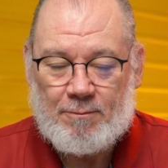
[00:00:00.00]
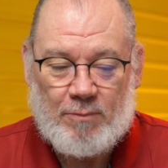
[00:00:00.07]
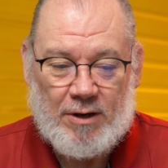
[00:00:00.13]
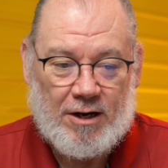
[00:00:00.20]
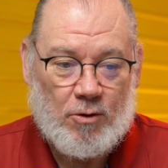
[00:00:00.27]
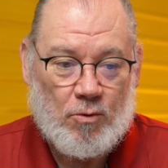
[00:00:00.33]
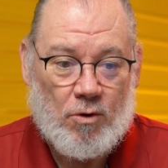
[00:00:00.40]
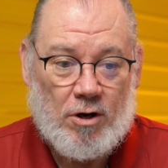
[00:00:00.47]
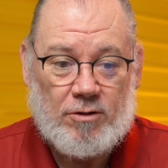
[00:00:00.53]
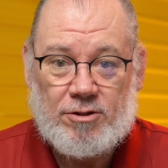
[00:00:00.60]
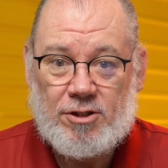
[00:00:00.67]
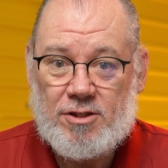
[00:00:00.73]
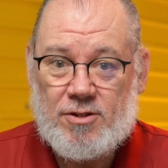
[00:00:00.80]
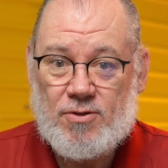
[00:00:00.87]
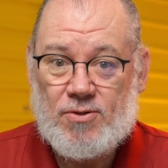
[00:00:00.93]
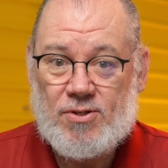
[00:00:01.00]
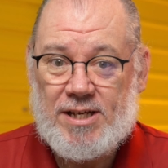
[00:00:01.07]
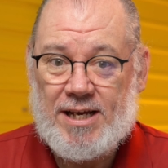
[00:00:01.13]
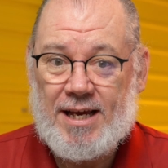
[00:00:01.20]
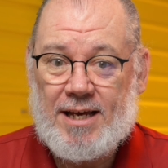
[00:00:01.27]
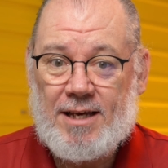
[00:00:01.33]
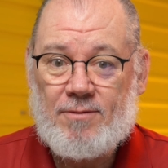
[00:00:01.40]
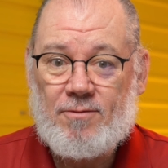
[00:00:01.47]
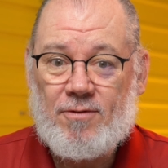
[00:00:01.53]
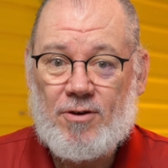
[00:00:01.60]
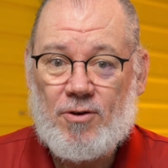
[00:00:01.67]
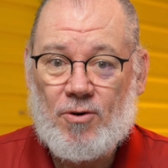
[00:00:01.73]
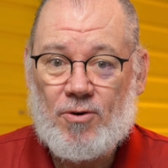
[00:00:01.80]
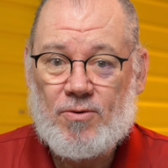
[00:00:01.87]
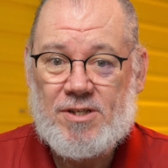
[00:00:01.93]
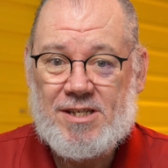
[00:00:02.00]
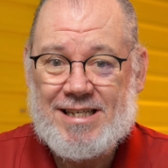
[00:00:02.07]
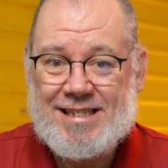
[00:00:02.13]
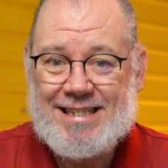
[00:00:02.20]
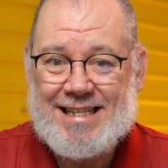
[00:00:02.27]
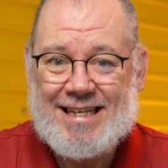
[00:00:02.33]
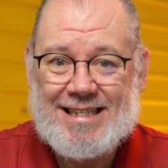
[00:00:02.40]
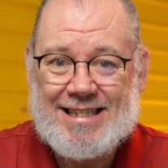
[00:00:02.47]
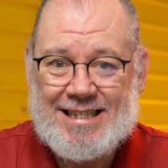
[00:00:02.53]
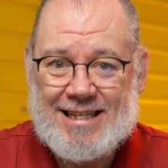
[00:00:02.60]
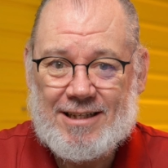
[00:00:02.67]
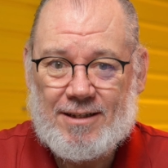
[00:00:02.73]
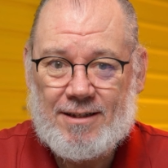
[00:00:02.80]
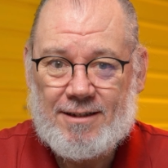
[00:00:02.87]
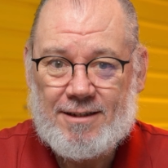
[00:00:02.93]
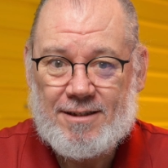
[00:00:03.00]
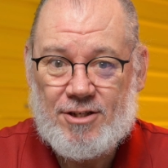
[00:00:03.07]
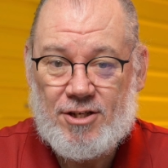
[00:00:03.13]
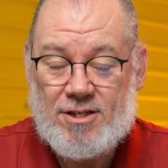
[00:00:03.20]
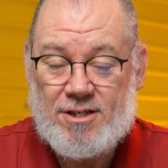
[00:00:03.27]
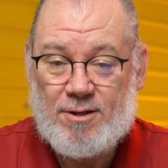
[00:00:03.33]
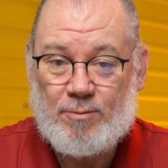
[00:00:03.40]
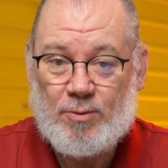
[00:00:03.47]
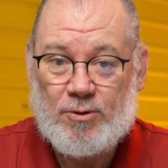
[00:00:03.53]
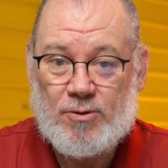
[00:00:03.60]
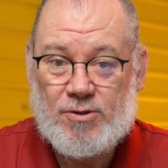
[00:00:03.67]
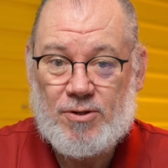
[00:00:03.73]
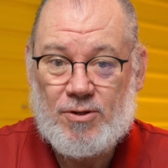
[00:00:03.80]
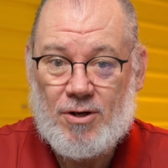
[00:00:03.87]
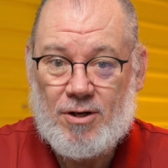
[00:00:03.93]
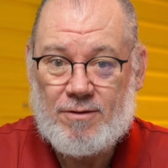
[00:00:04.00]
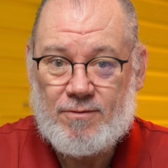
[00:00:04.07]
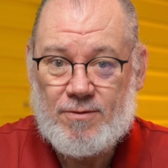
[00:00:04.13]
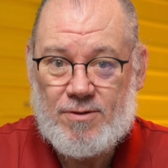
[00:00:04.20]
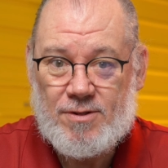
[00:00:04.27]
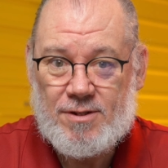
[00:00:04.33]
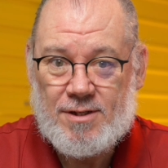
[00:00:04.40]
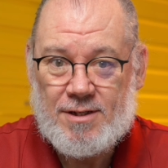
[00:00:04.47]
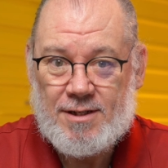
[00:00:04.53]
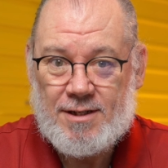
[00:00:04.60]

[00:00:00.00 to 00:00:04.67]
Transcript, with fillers: para a qual Jesus enviou 70 discípulos novos.